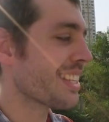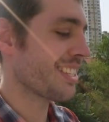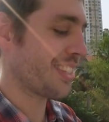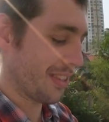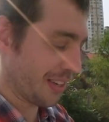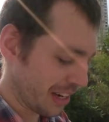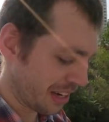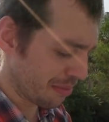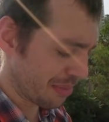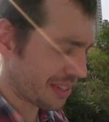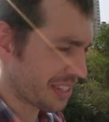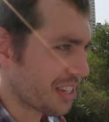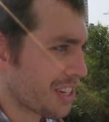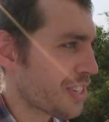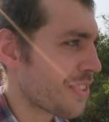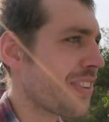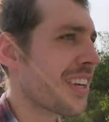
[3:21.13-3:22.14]
Das ist sogar ein
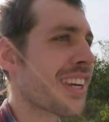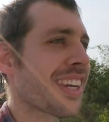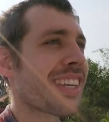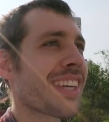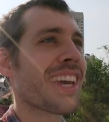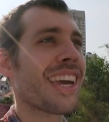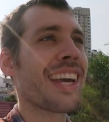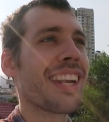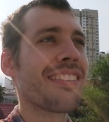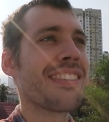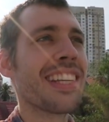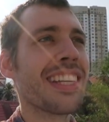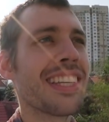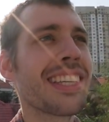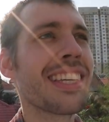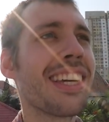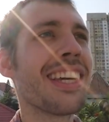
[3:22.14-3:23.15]
bisschen schwierig, gerade weil
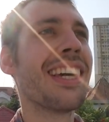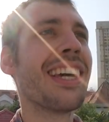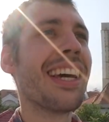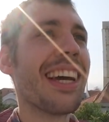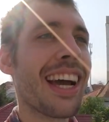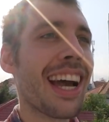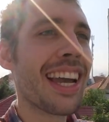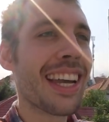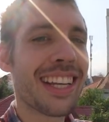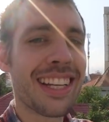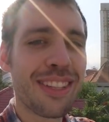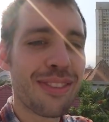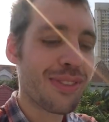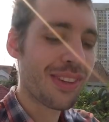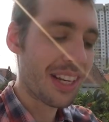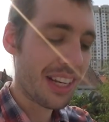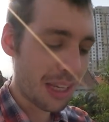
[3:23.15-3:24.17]
ich eigentlich
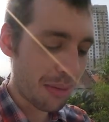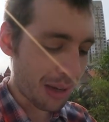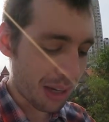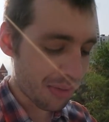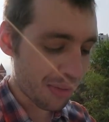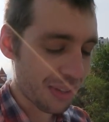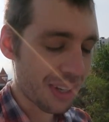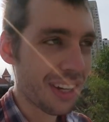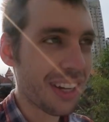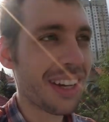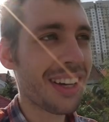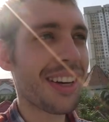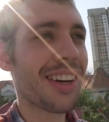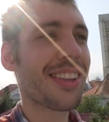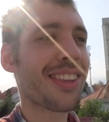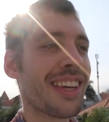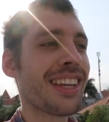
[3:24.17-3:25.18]
viel lieber für
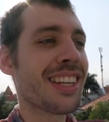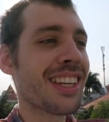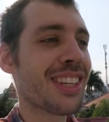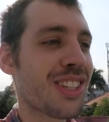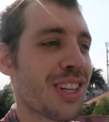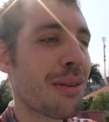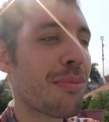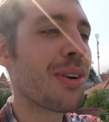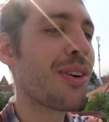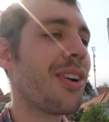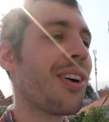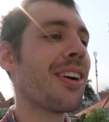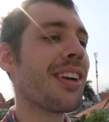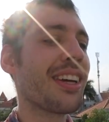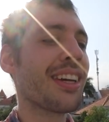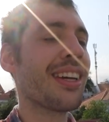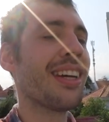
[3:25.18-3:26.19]
Authentic German
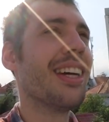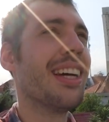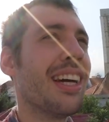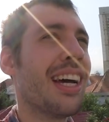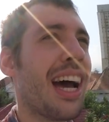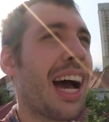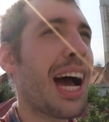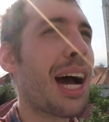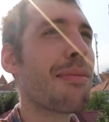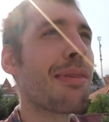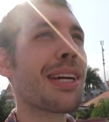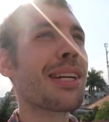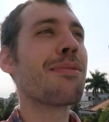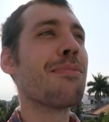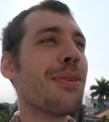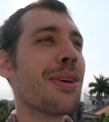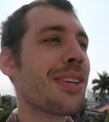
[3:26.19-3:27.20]
Learning
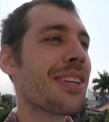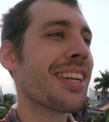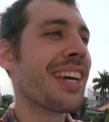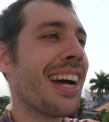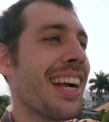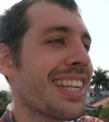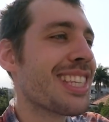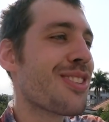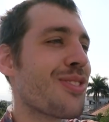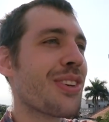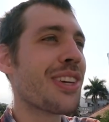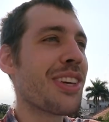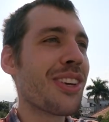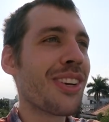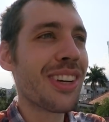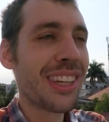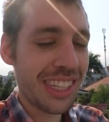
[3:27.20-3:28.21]
arbeiten möchte als für
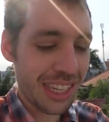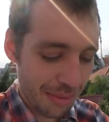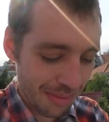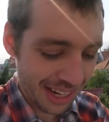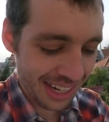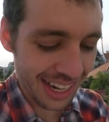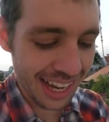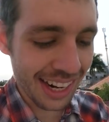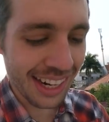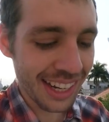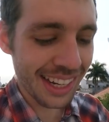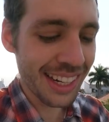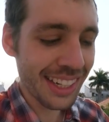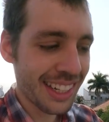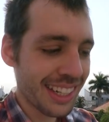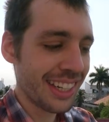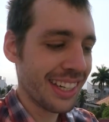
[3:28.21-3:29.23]
irgendjemanden
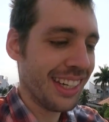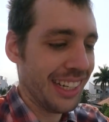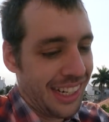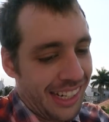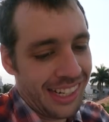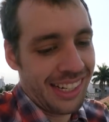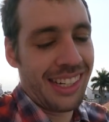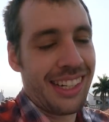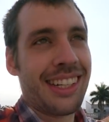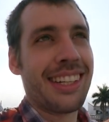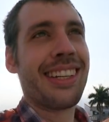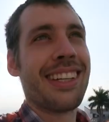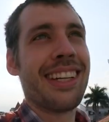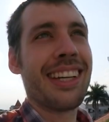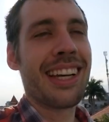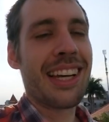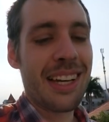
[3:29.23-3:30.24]
anderen.
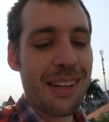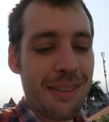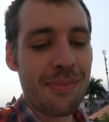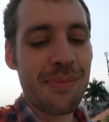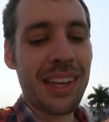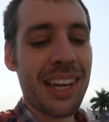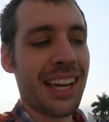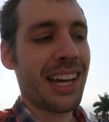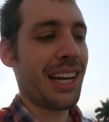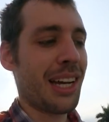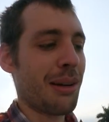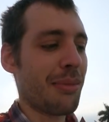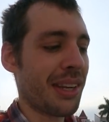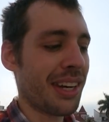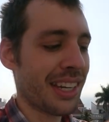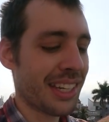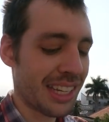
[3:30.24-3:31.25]
Ähm, naja,
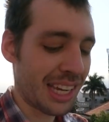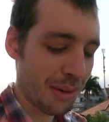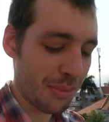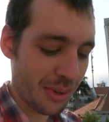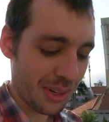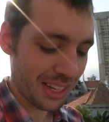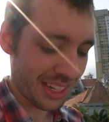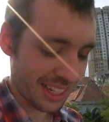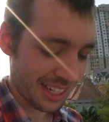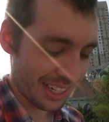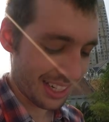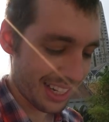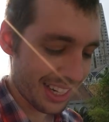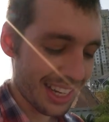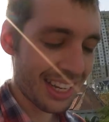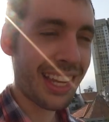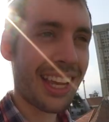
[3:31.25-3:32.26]
aber nach drei Monaten
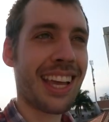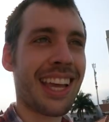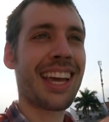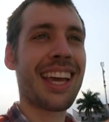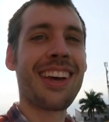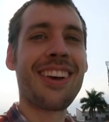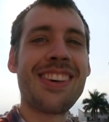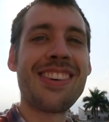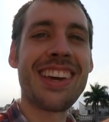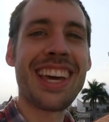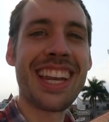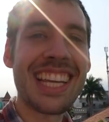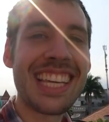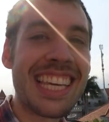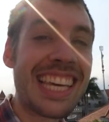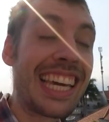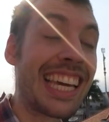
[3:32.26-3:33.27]
äh, werde
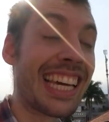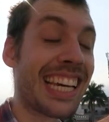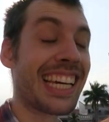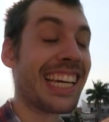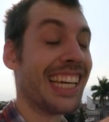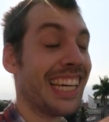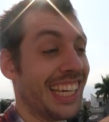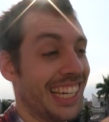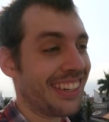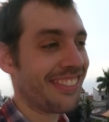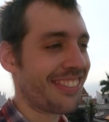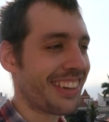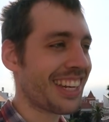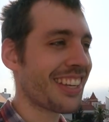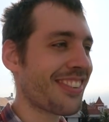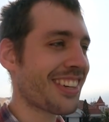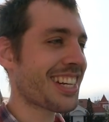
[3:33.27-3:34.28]
ich,
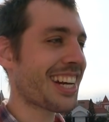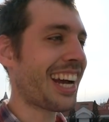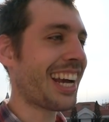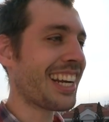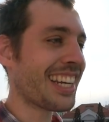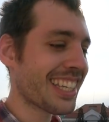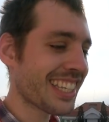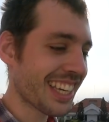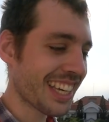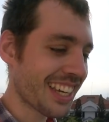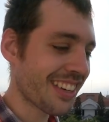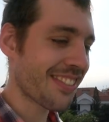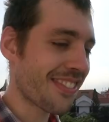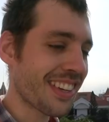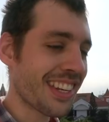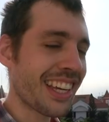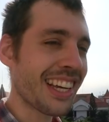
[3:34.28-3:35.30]
werd ich wahrscheinlich
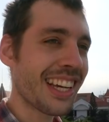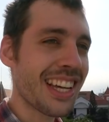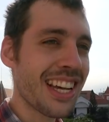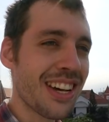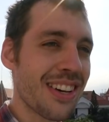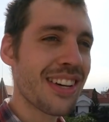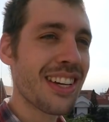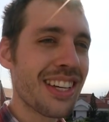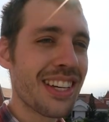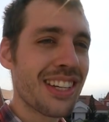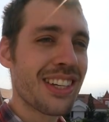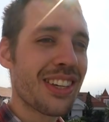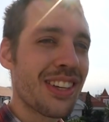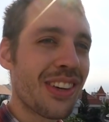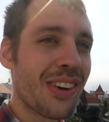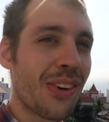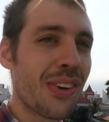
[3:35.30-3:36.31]
äh, wieder
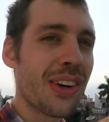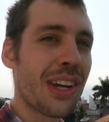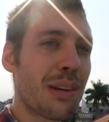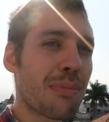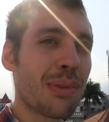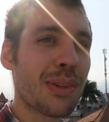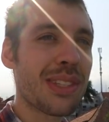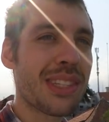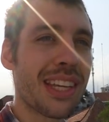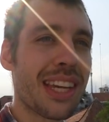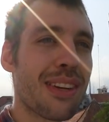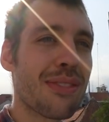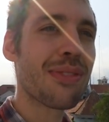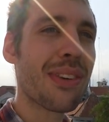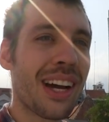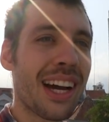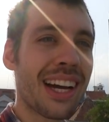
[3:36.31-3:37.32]
100%
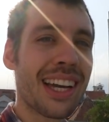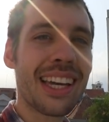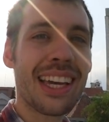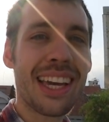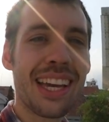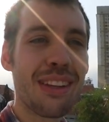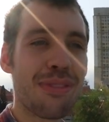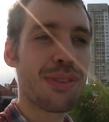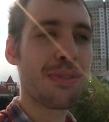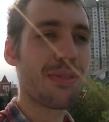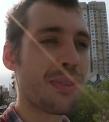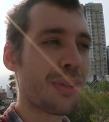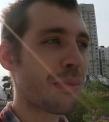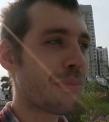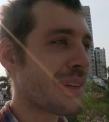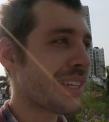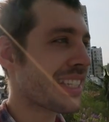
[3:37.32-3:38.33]
für AGL
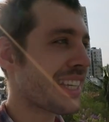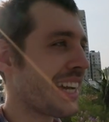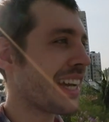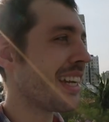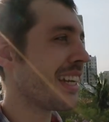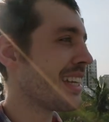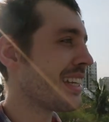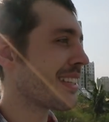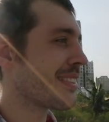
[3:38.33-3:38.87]
verfügbar sein.